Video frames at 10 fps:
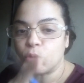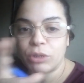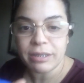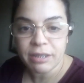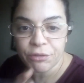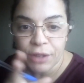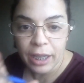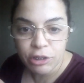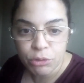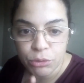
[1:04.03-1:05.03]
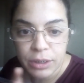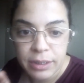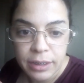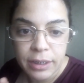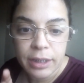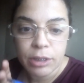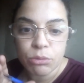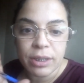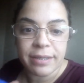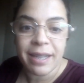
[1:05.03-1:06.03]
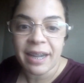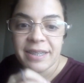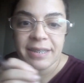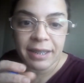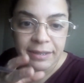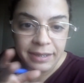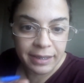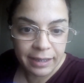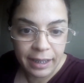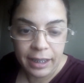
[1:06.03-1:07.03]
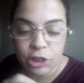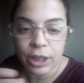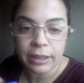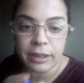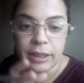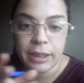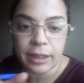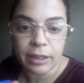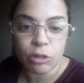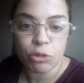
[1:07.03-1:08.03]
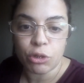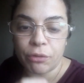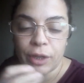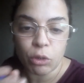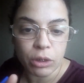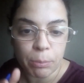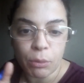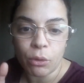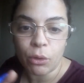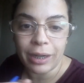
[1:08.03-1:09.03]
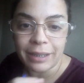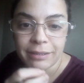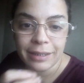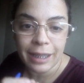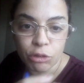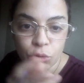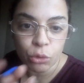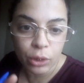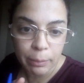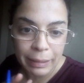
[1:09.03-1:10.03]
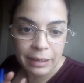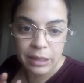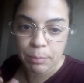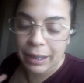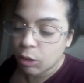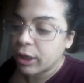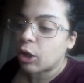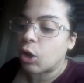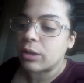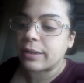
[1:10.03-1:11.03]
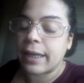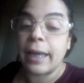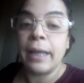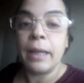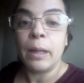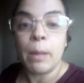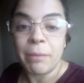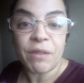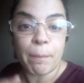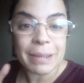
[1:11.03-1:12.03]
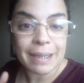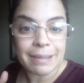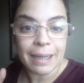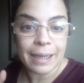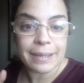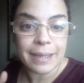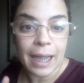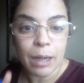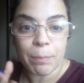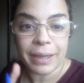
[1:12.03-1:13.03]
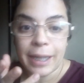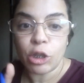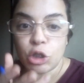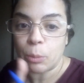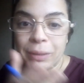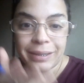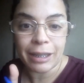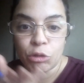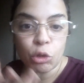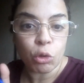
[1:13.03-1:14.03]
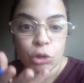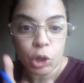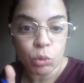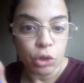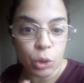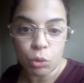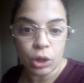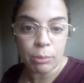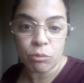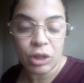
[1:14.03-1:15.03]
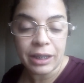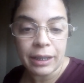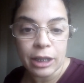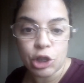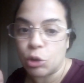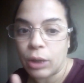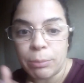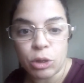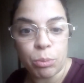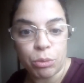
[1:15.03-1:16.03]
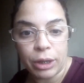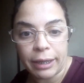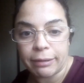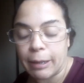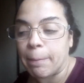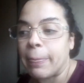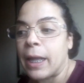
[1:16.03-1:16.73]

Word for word: tutte queste facce, tutte queste risatine che certi, non so, fanno tipo la, gli attori mentre spiegano le cose, mi fa abbastanza incazzare perché io sto perdendo il contenuto di quello che mi vuoi dire, cioè io non capisco più niente.